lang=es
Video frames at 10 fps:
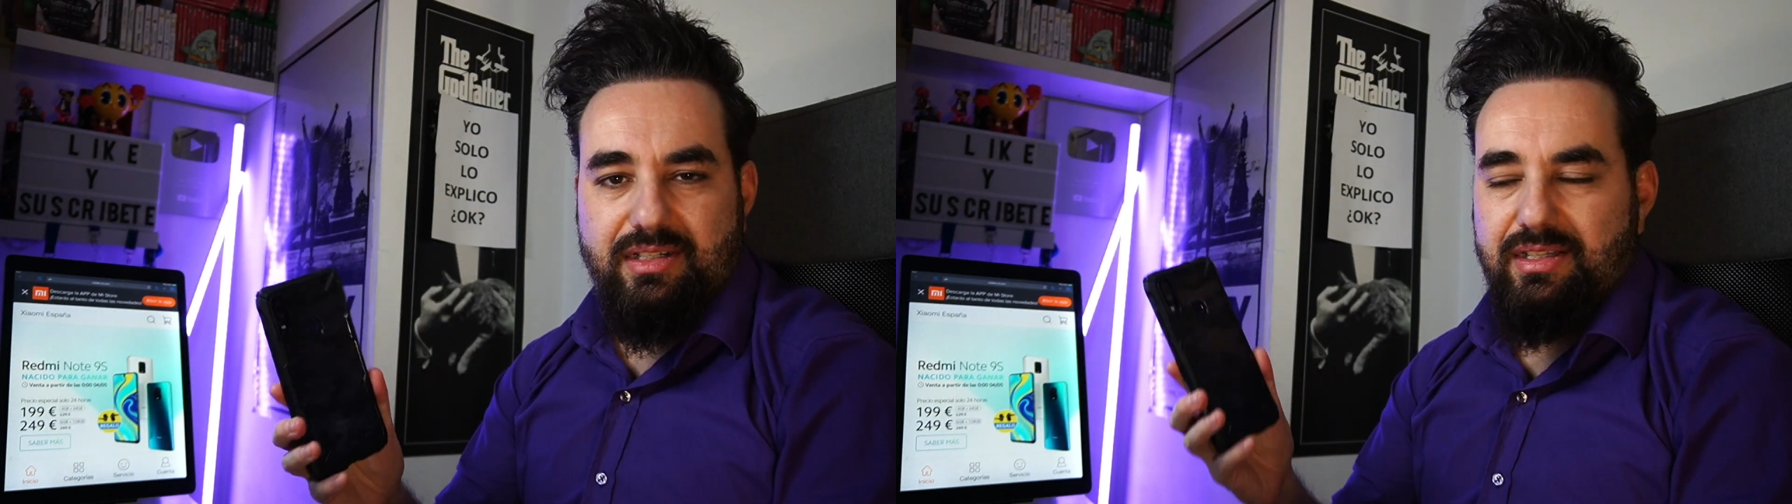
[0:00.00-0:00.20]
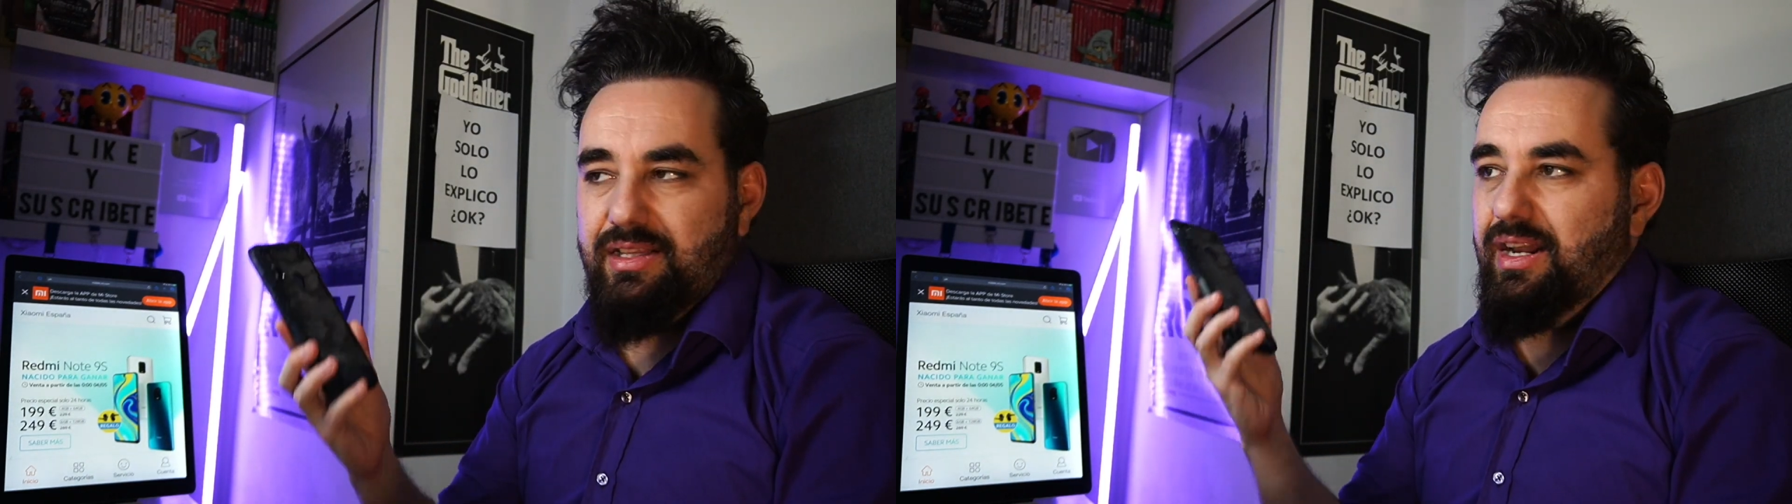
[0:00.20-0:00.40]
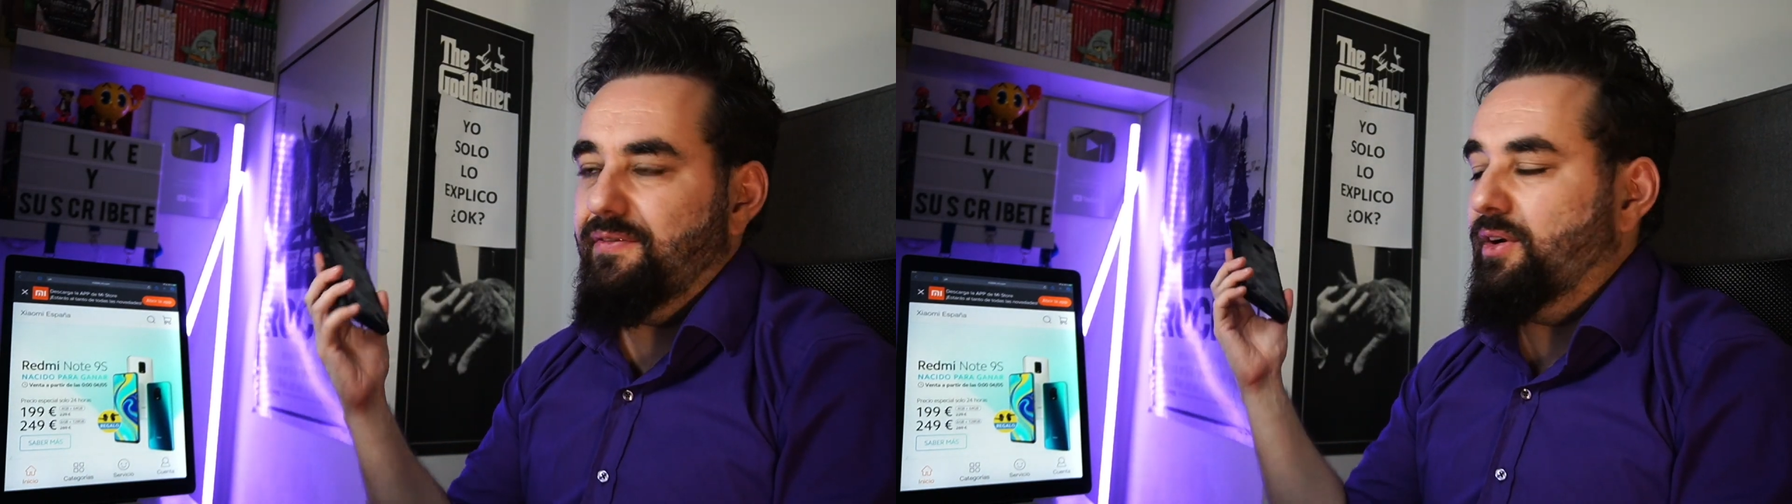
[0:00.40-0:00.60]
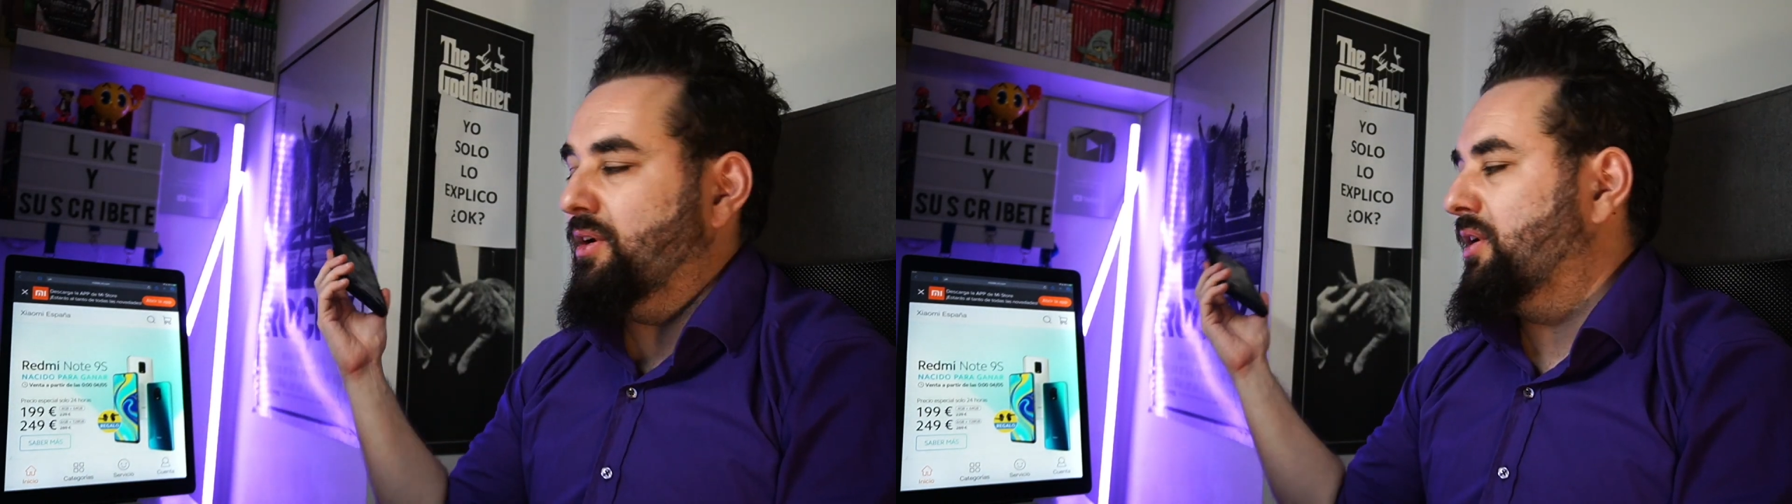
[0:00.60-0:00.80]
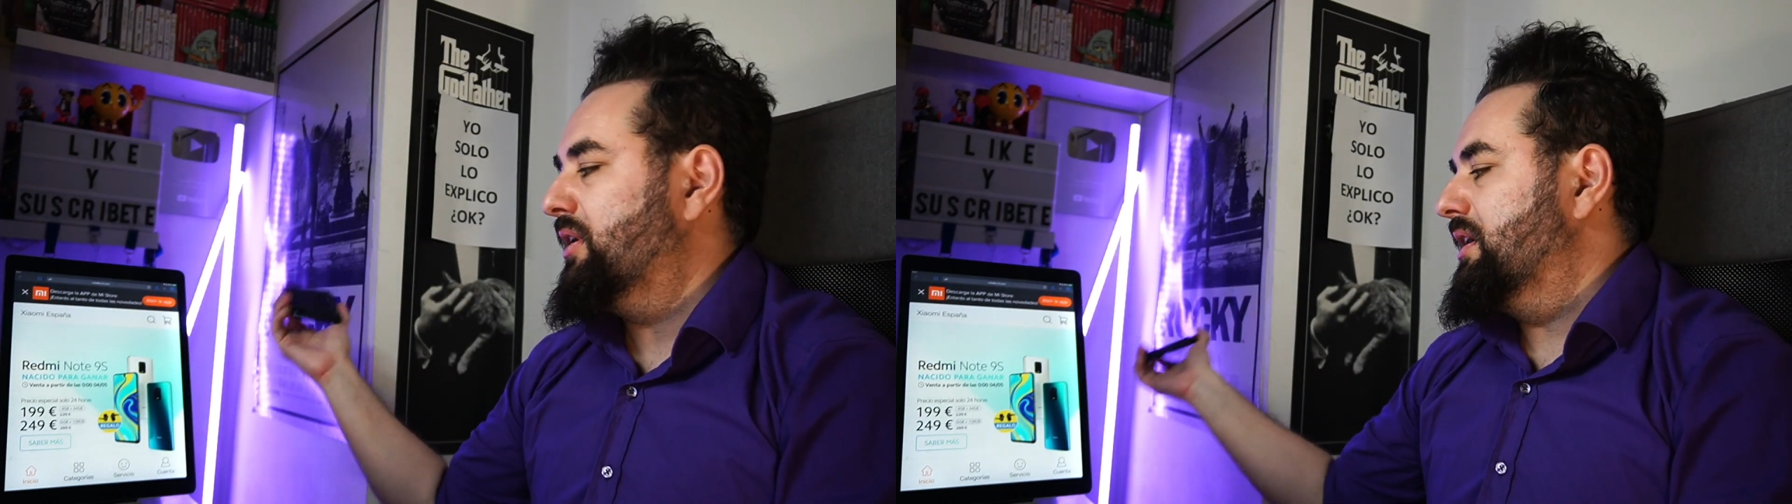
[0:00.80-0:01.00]
de este
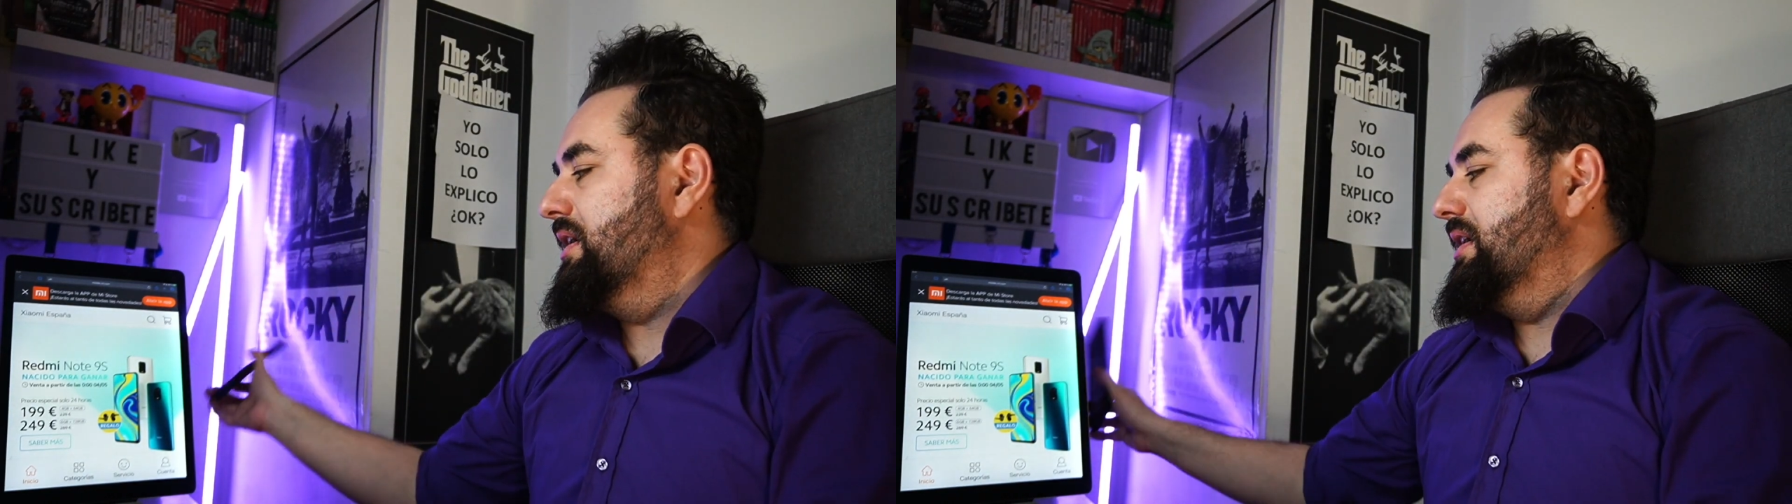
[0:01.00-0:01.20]
teléfono,